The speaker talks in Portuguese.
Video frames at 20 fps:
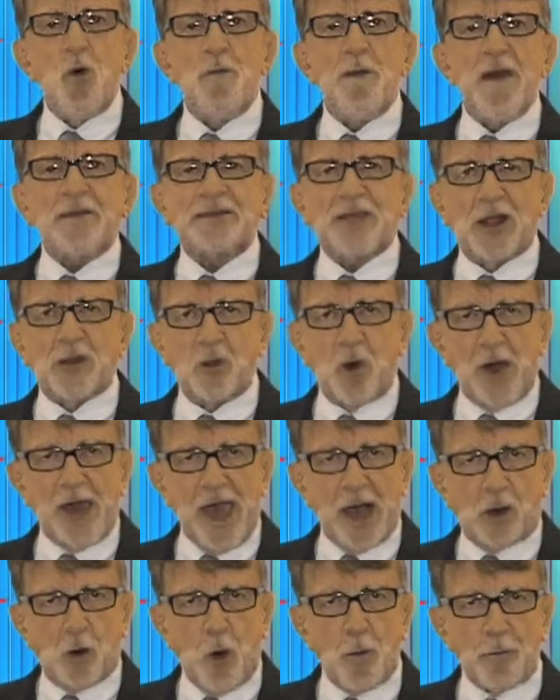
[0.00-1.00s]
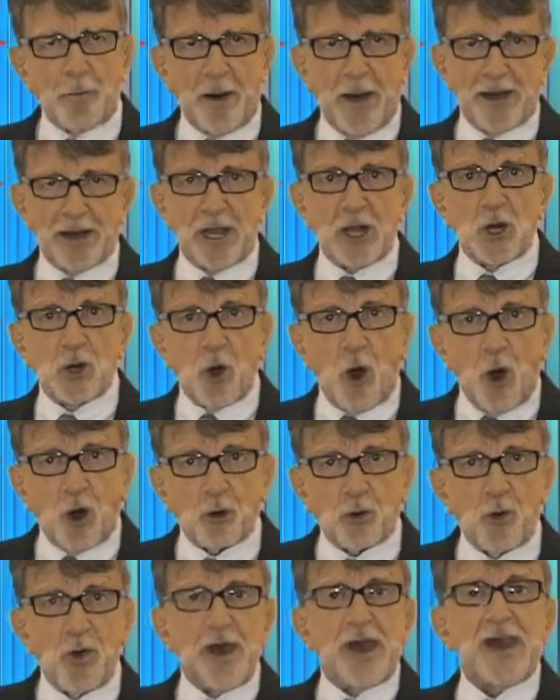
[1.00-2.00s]
O Metanoia acompanha em
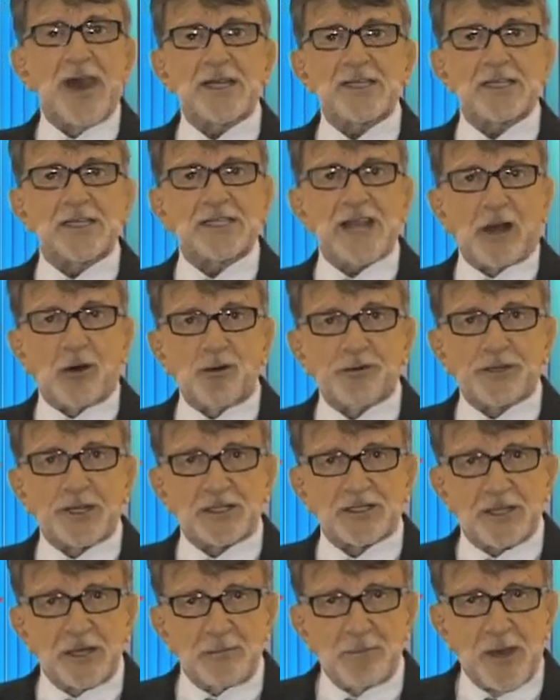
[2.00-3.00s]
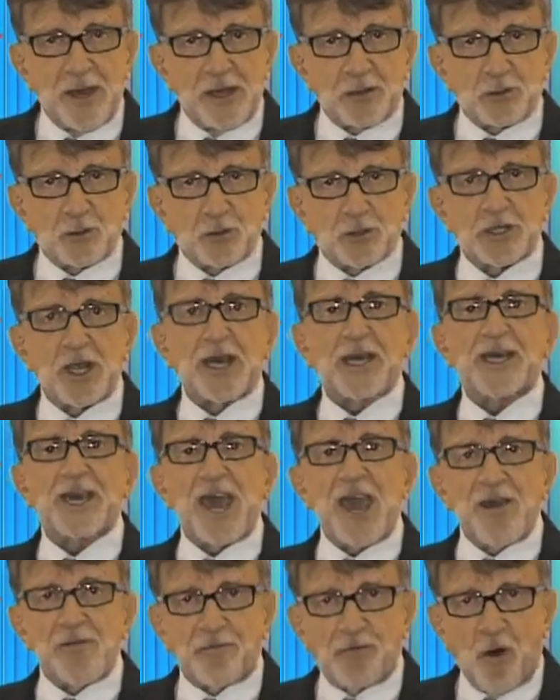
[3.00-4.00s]
loco esses acontecimentos
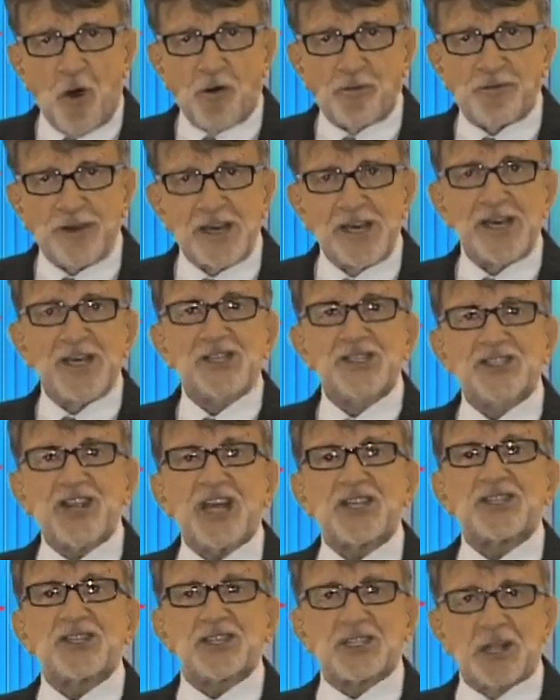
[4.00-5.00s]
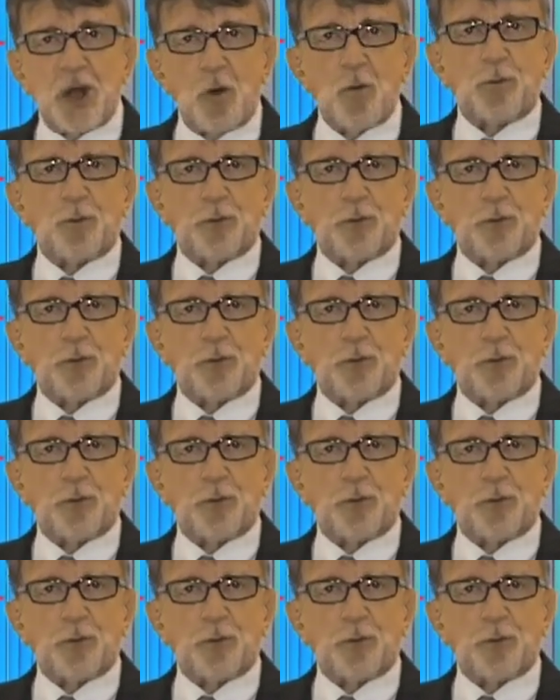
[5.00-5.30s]
que envolvem gestão